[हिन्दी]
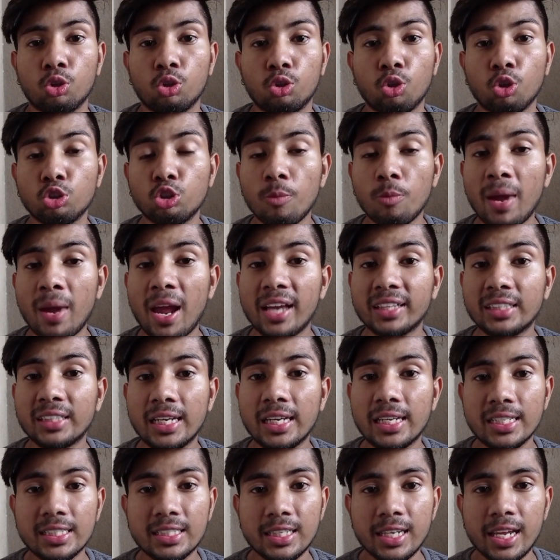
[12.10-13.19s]
तो दोस्तों मैं
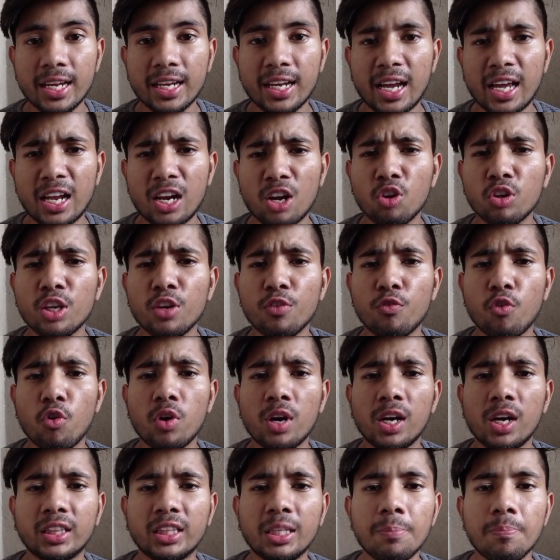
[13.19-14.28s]
ऐसा इसलिए कह रहा हूँ कि
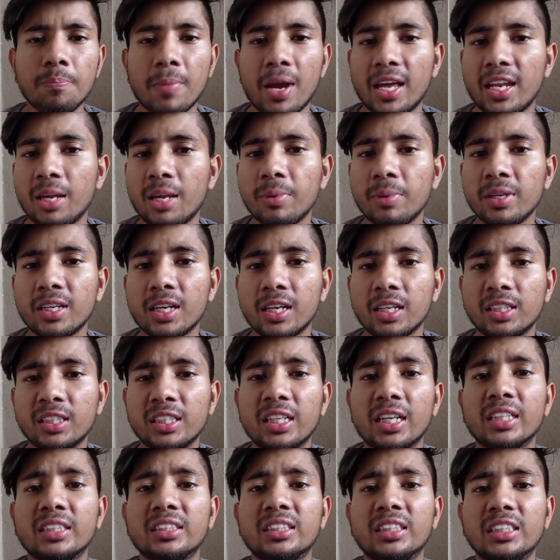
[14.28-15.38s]
वो गलती मैंने भी कर
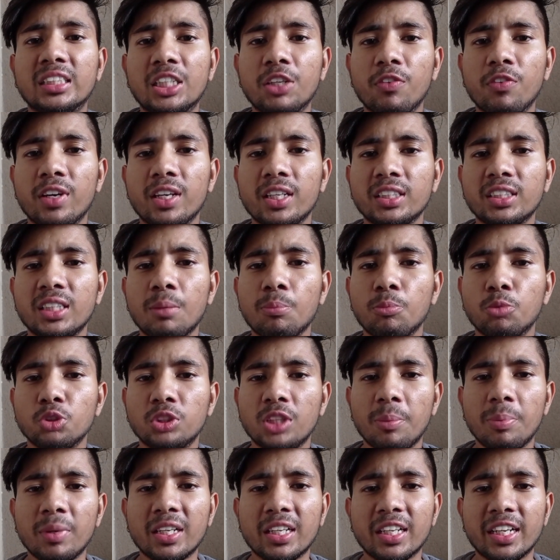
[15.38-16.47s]
दी है जिसकी वजह से
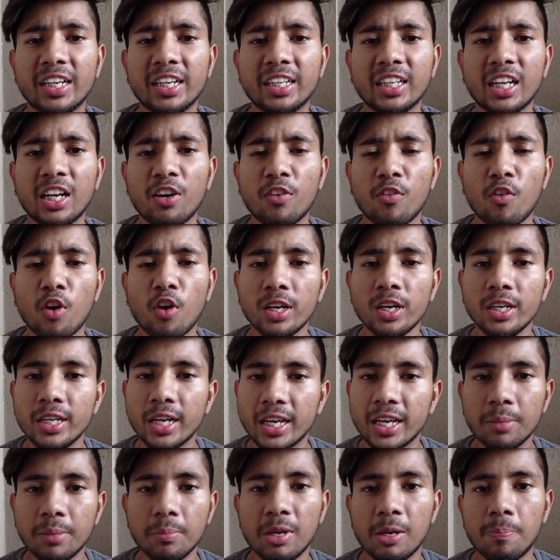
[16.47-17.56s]
मुझे भी क्रिएटर अवार्ड
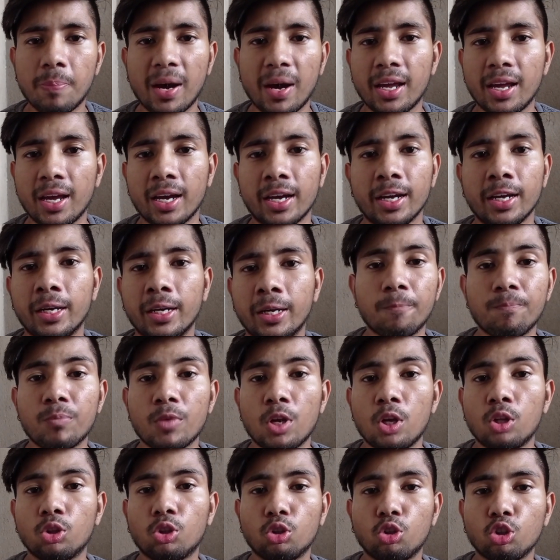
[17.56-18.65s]
नहीं मिल पाया
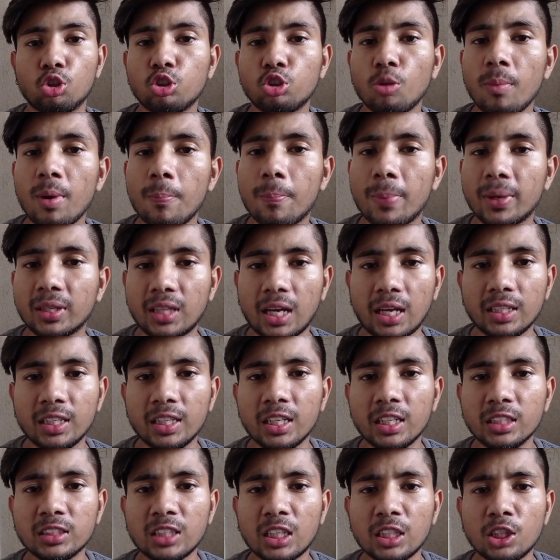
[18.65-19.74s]
तो दोस्तों मैं बता
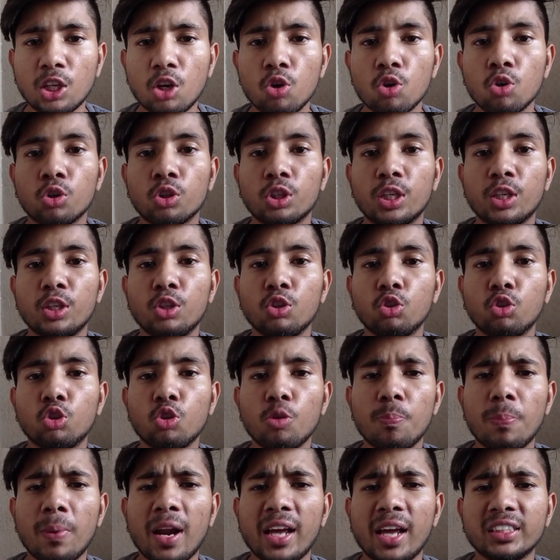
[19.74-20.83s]
देना चाहता हूँ कि
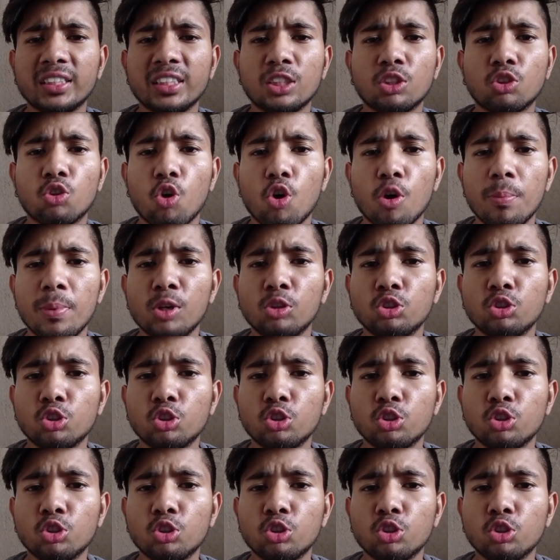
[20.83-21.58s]
YouTube पर ऐसी कोई भी